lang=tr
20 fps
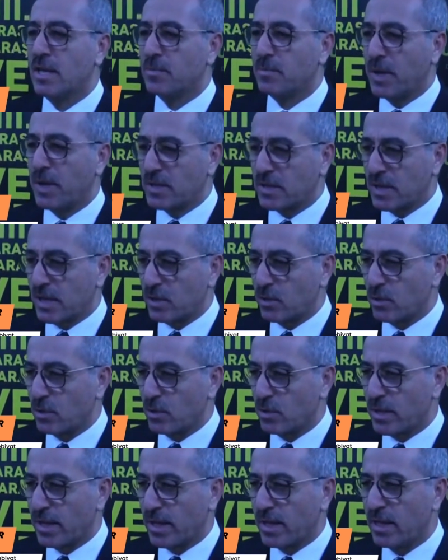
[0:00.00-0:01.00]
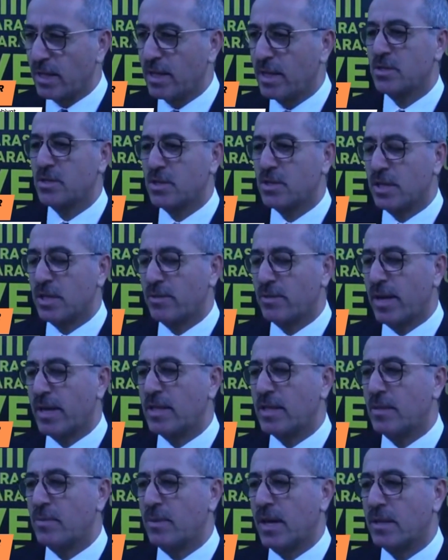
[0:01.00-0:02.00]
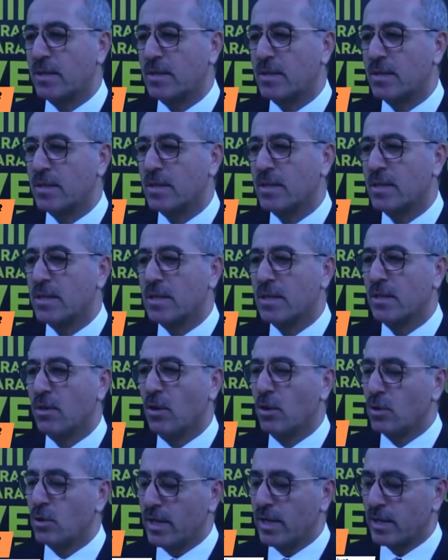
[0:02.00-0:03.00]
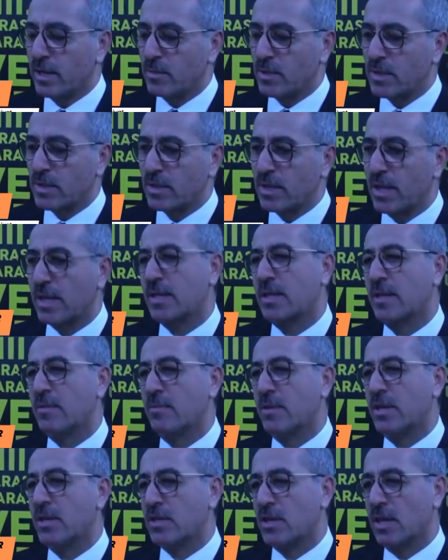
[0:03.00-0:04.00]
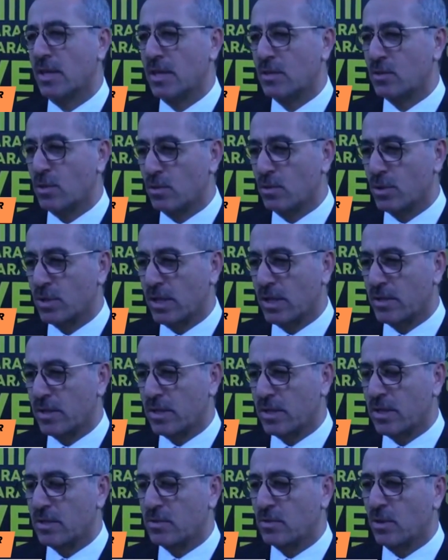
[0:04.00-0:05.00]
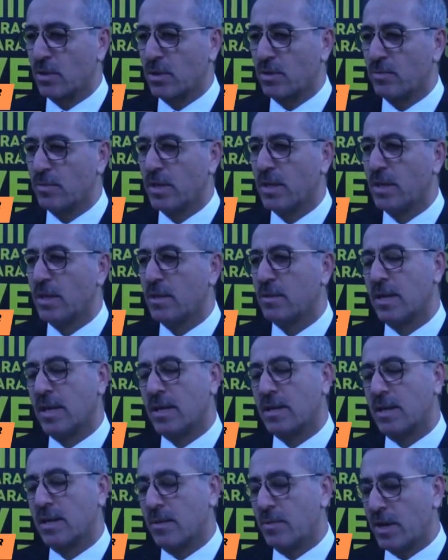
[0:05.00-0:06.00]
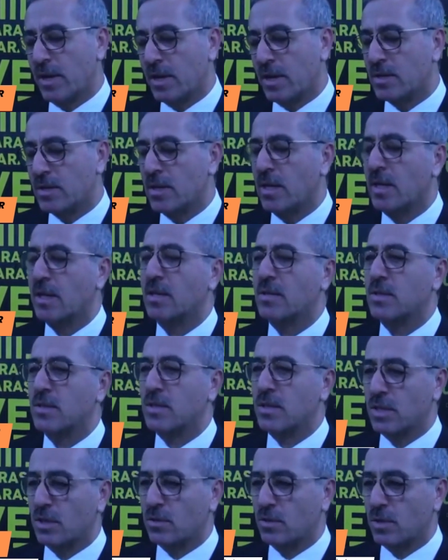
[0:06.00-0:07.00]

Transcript: Pazar günü de şiir ve edebiyat ödüllerimizi takdimle inşallah sonuçlandıracağız diyorum. Tekrar emeğe geçin herkese teşekkür